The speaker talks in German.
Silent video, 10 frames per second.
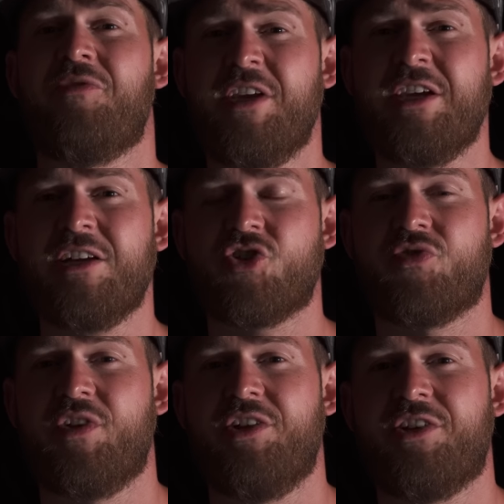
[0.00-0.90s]
die
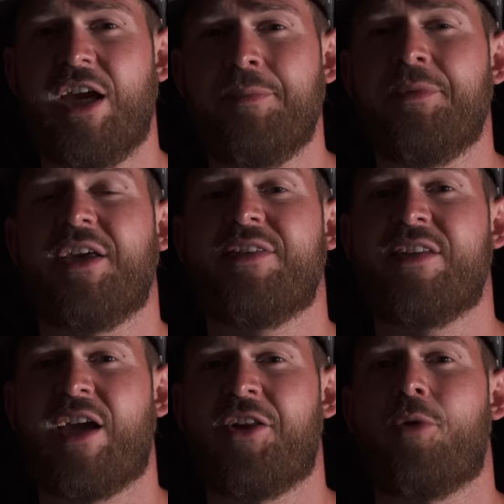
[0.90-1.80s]
Winkelgeschwindigkeit, mit der
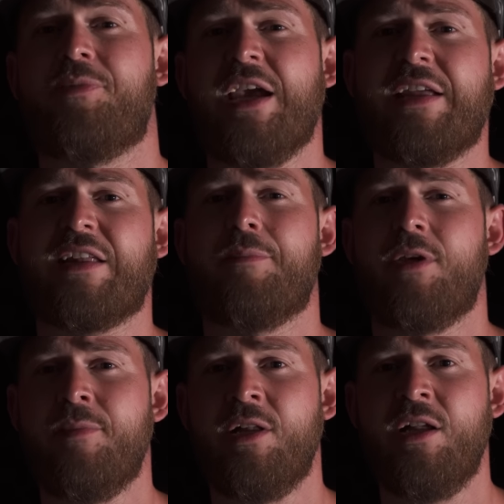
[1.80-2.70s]
sich ein Objekt am
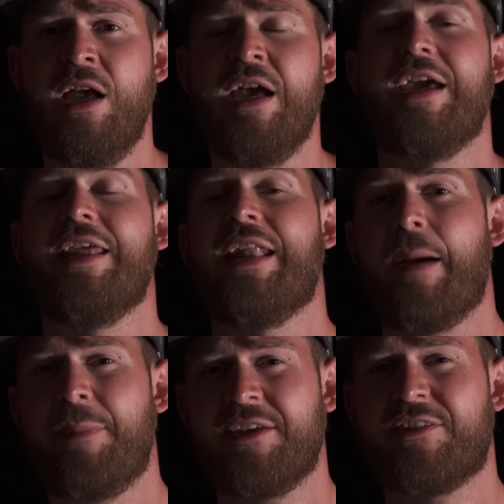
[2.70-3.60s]
Himmel in
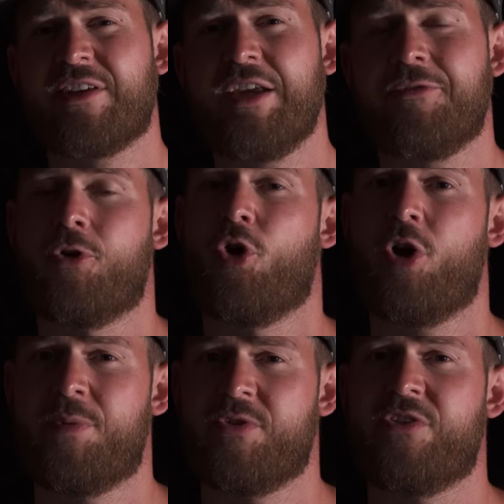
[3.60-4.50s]
Abhängigkeit von
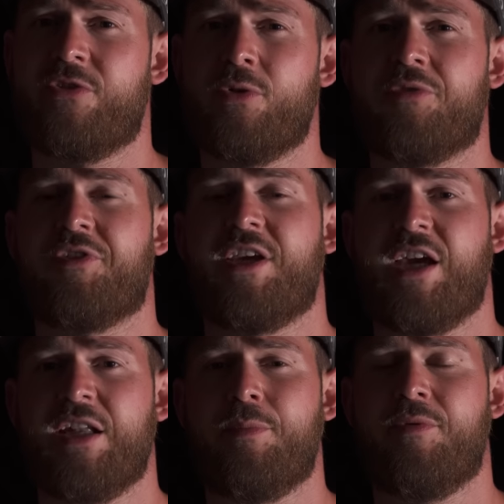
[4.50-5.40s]
eurer Position auf der
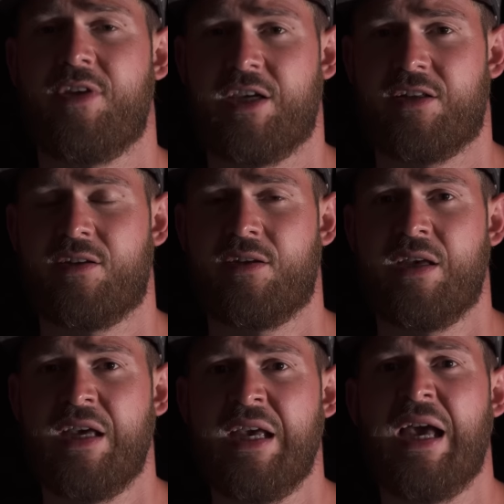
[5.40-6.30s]
Erde bewegt.
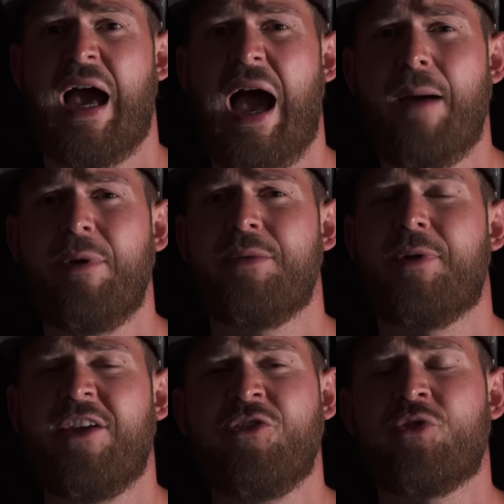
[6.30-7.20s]
Aber die
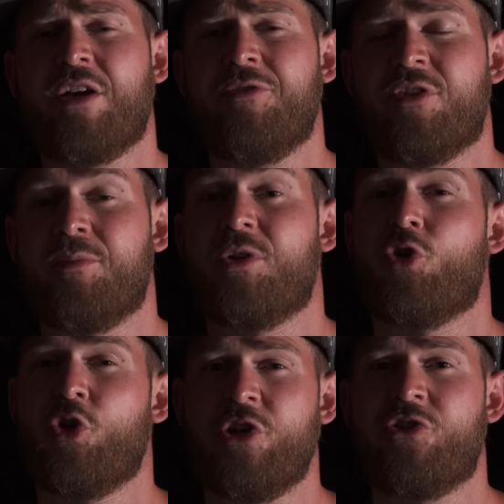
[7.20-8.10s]
Berechnungen dafür sind mir
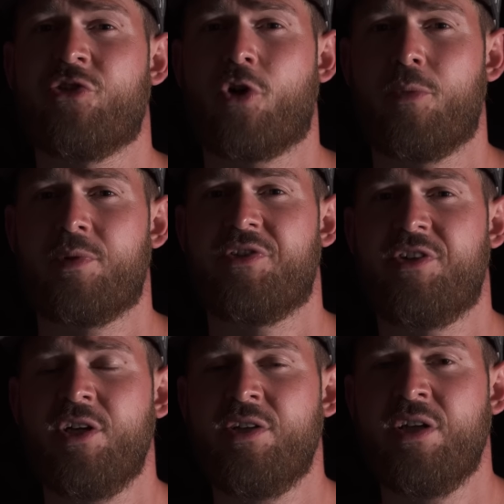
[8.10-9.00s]
deutlich zu
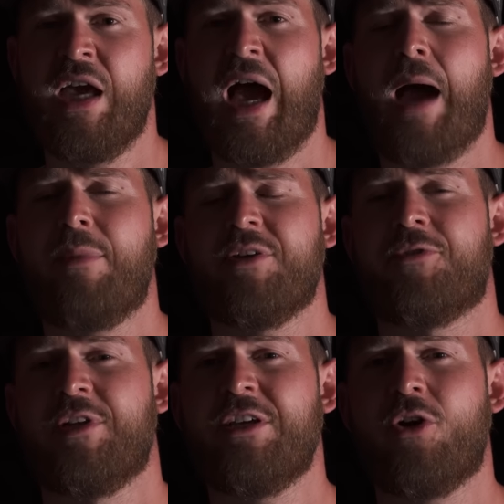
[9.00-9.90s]
kompliziert, aber ich
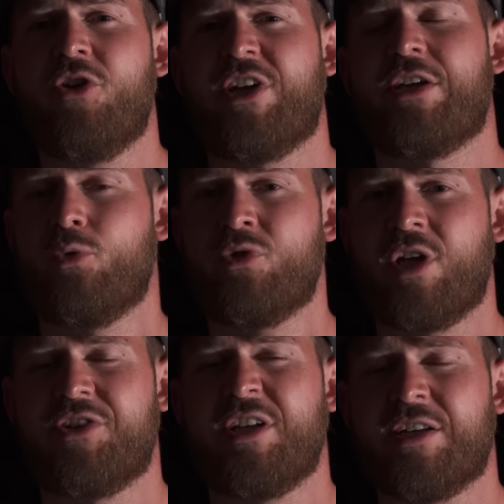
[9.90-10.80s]
verlinke euch einen
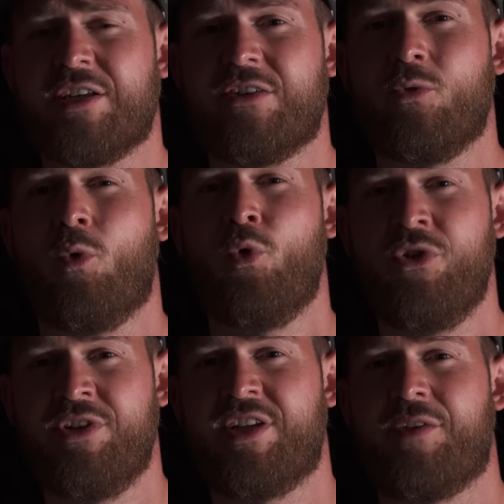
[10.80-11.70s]
guten Artikel dazu
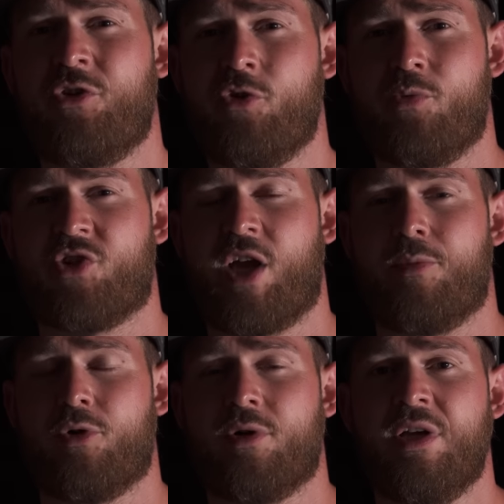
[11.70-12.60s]
unten in der
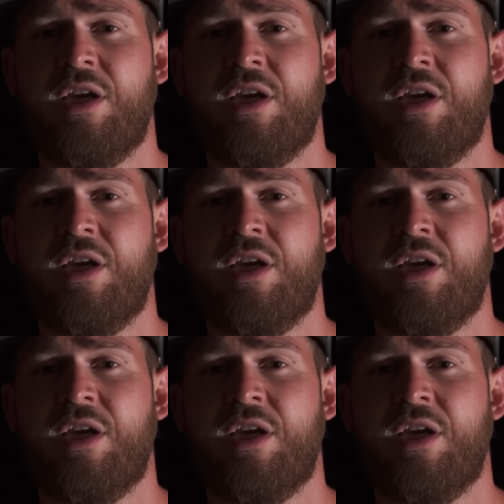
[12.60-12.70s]
Videobeschreibung.